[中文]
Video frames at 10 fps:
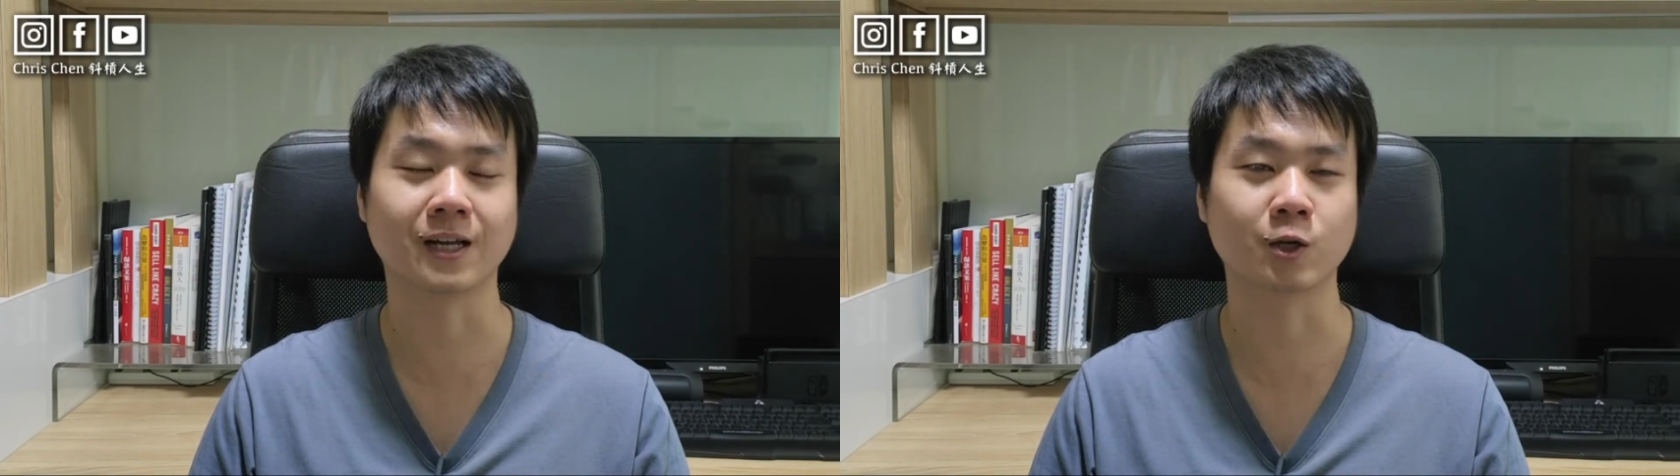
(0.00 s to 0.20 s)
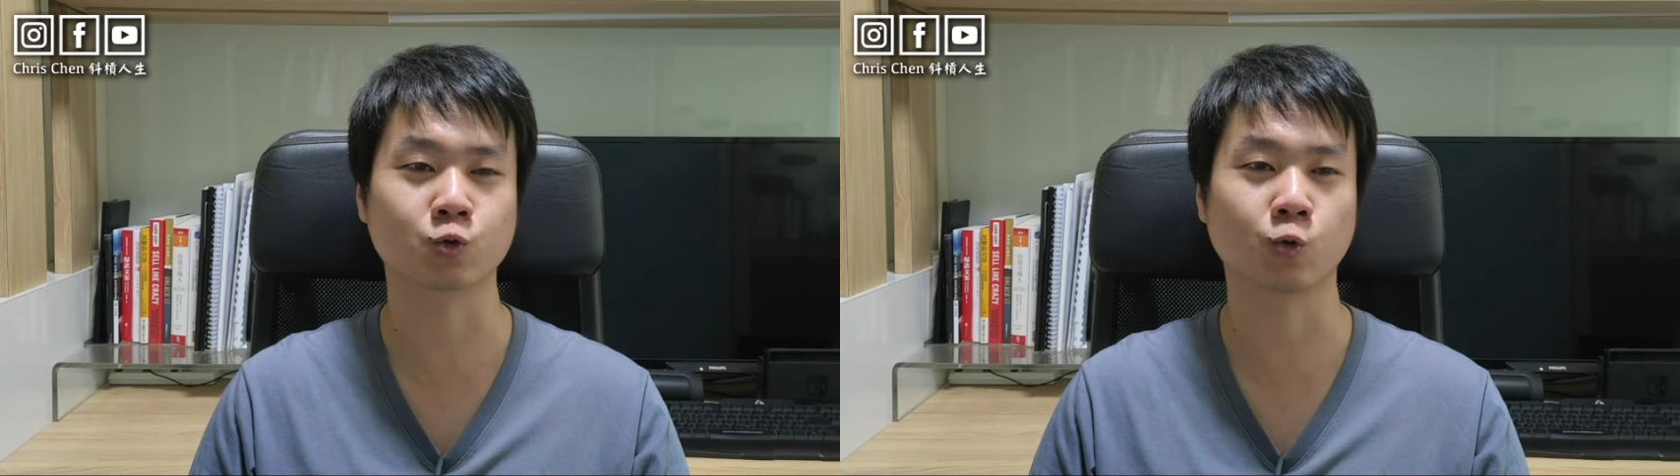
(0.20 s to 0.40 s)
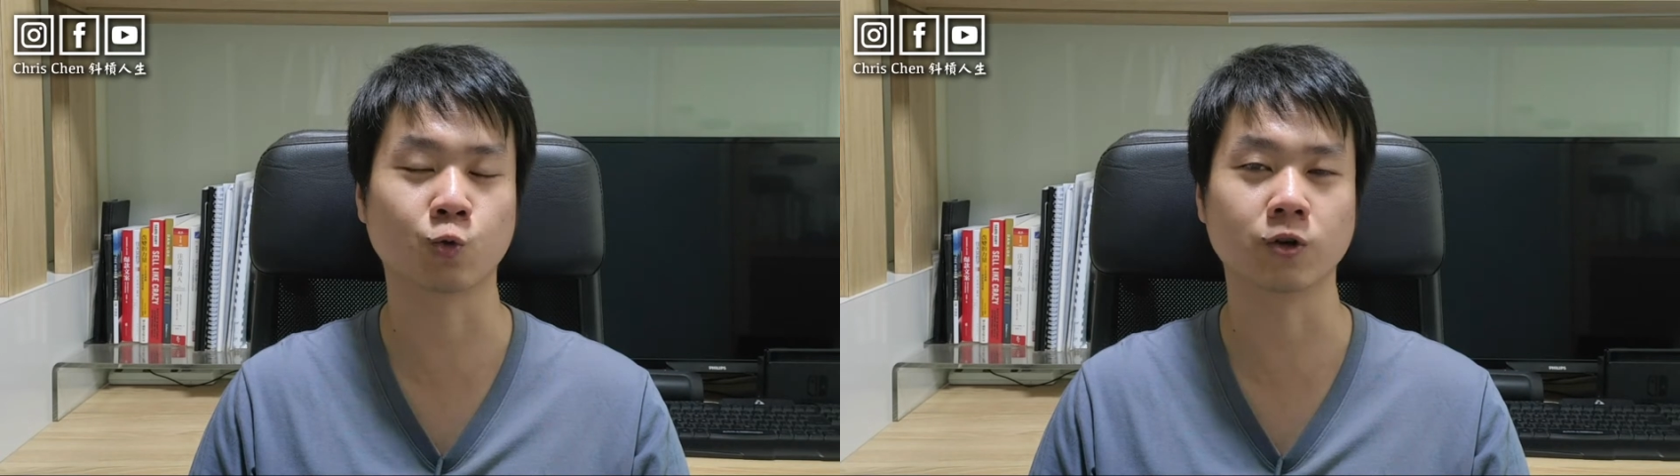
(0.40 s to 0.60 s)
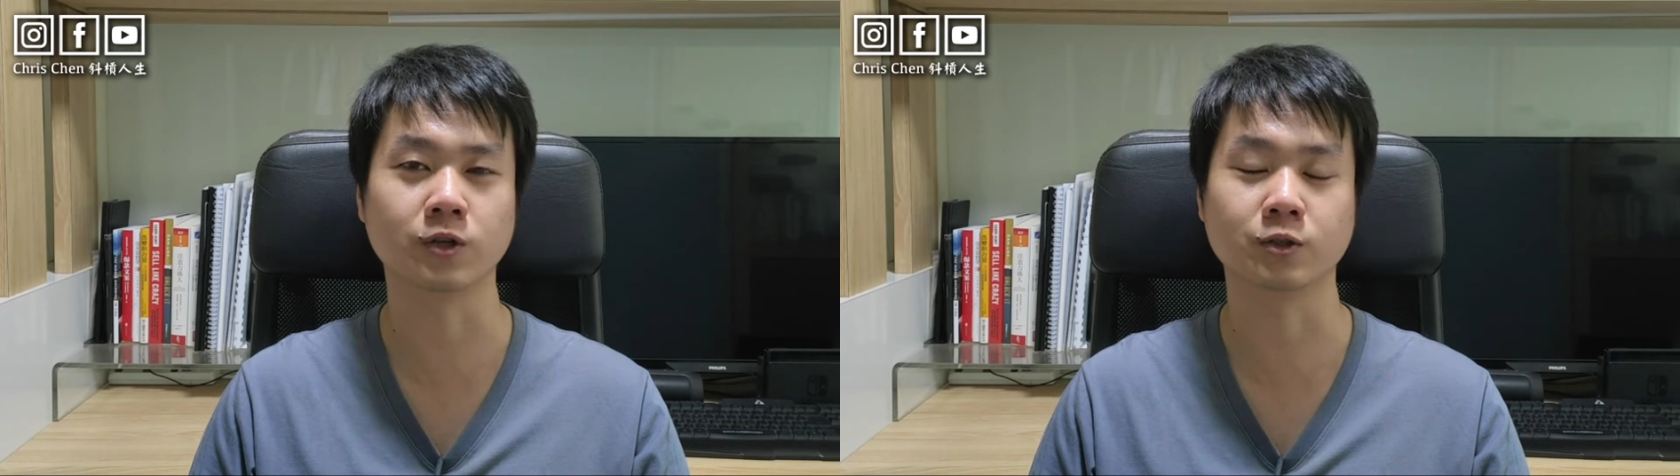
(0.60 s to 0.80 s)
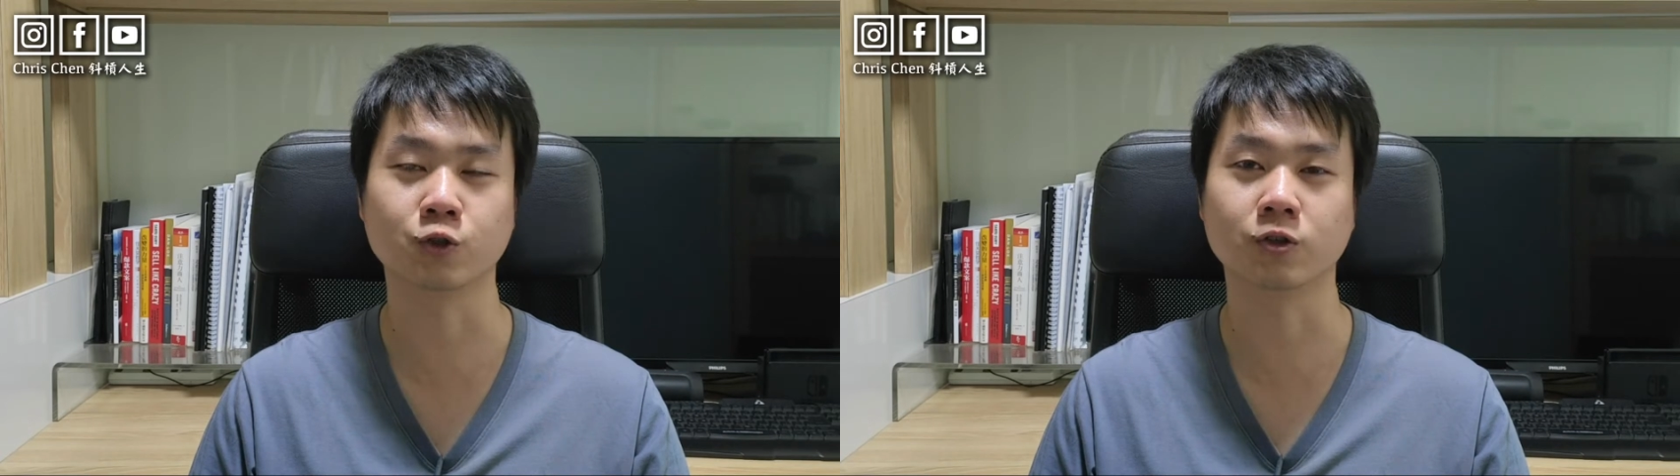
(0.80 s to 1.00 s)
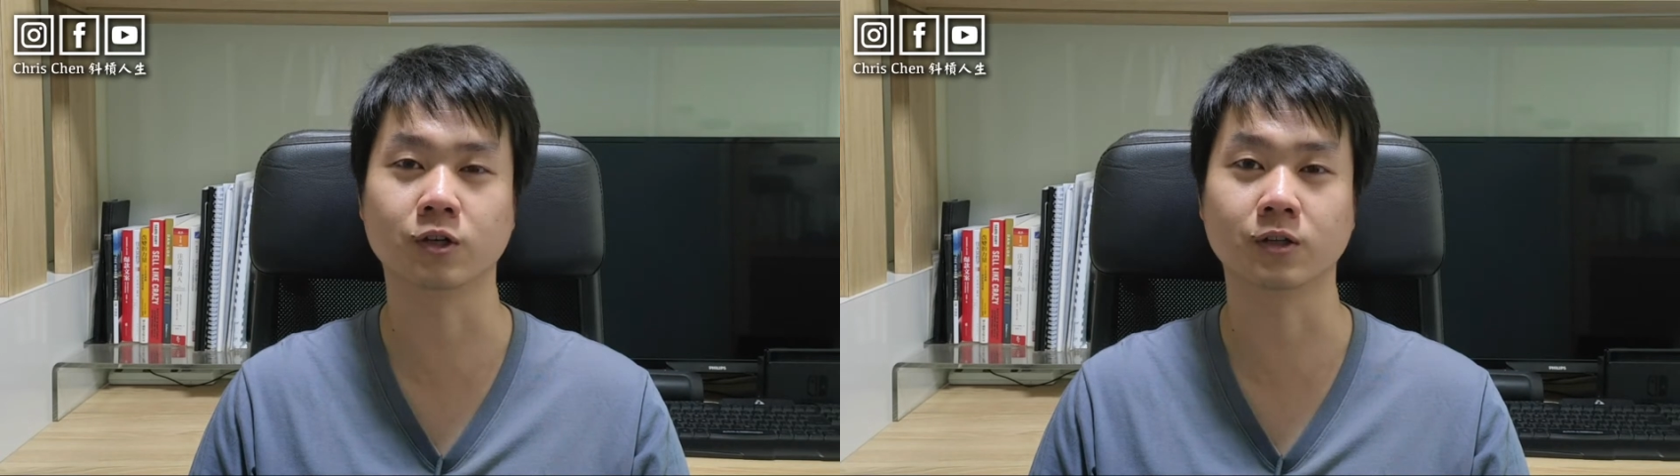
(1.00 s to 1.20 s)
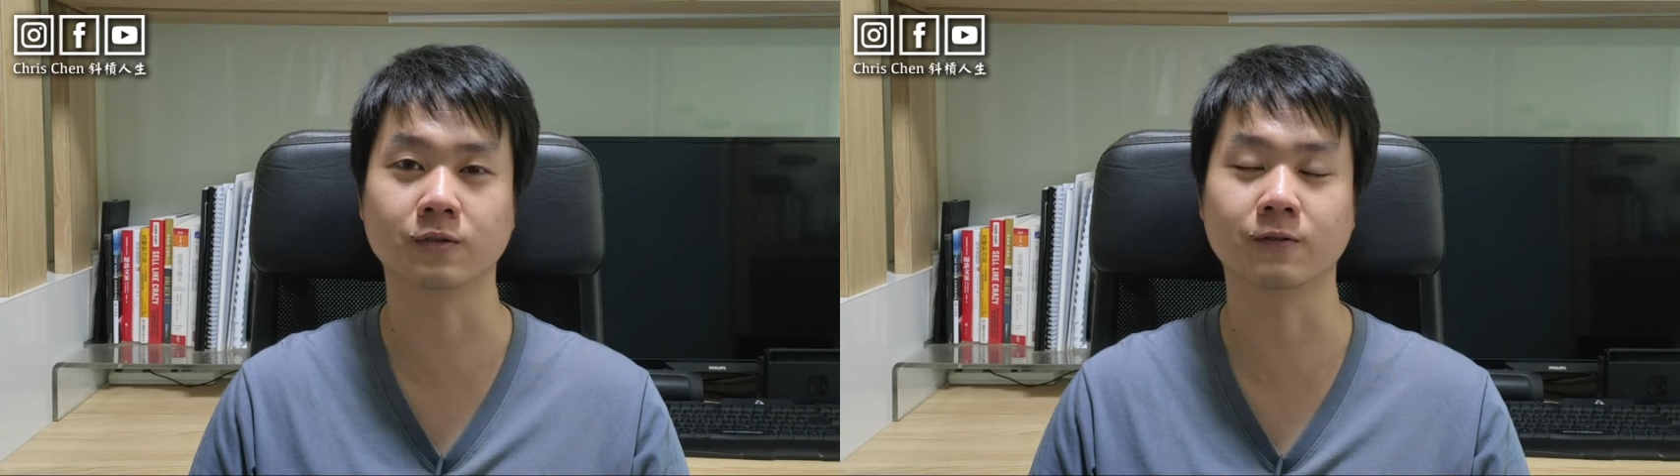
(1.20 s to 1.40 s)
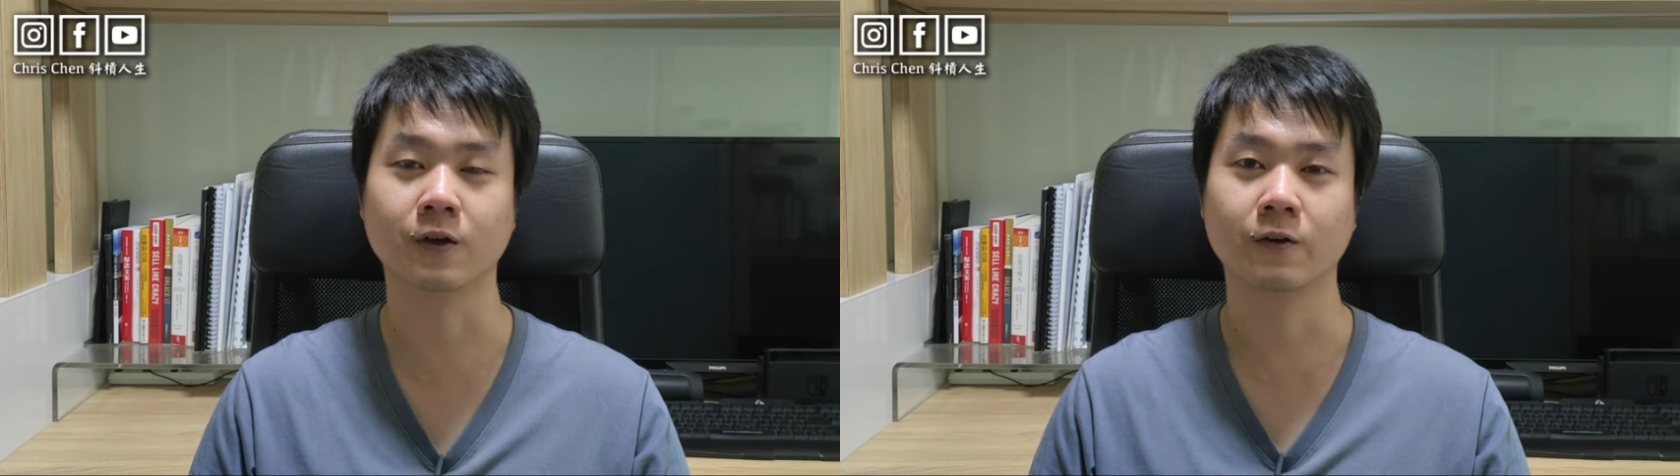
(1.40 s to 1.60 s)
他说过一句很